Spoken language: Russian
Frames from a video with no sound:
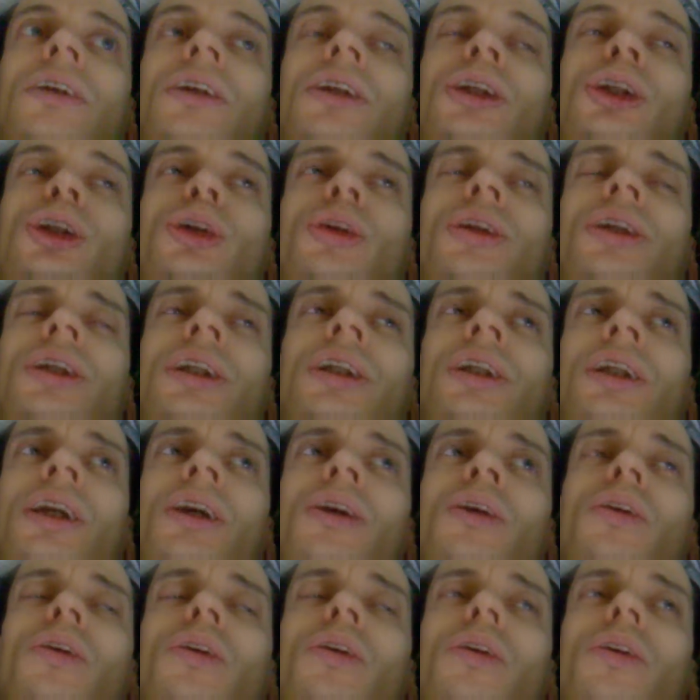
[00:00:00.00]
Еще не
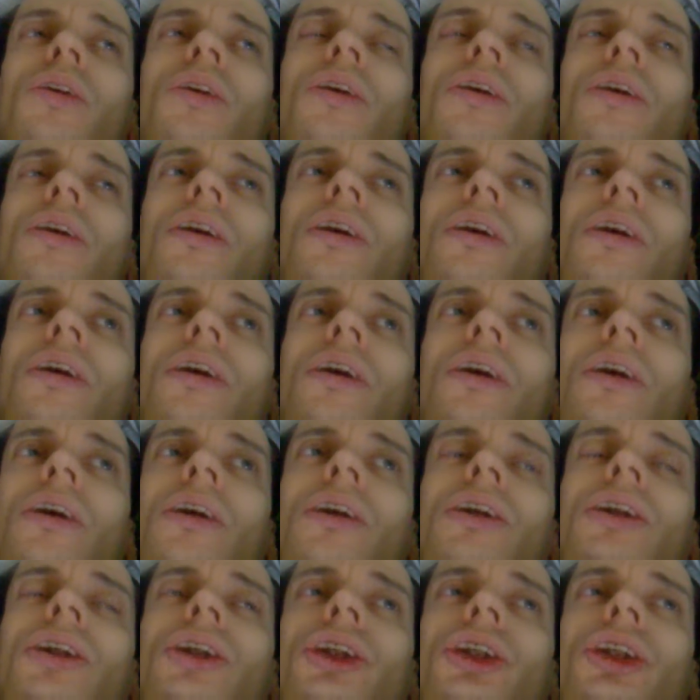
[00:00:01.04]
знаю,
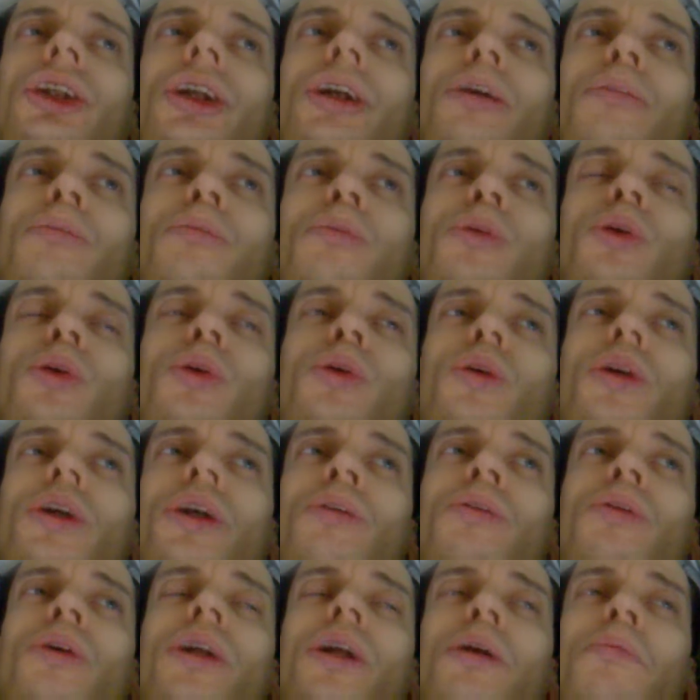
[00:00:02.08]
чем буду
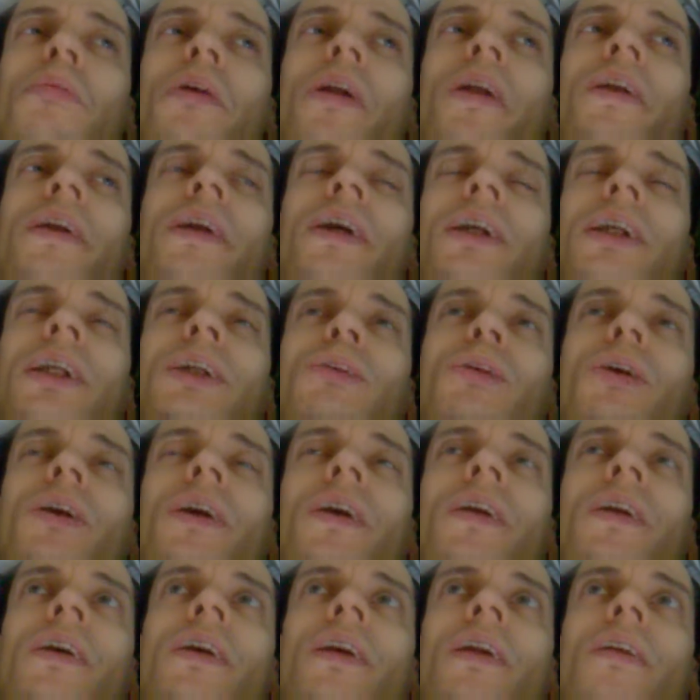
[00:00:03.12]
его наполнять, свой
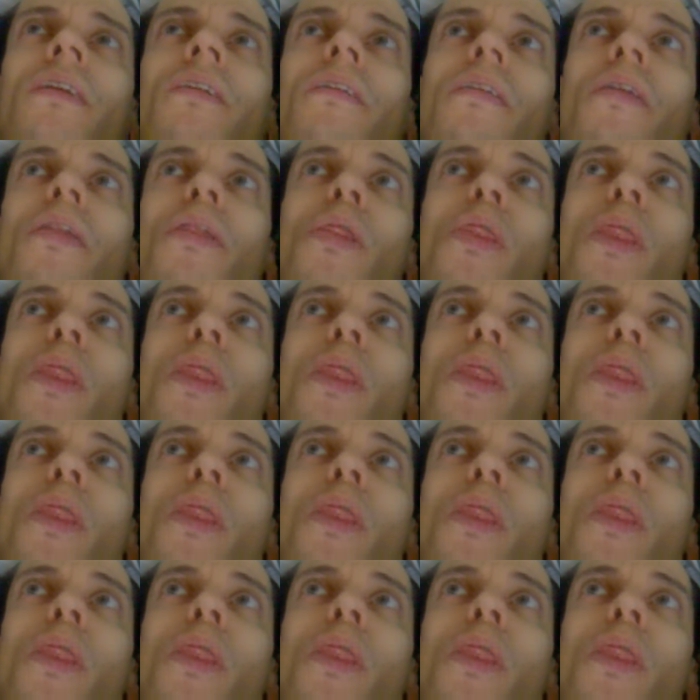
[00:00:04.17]
канал –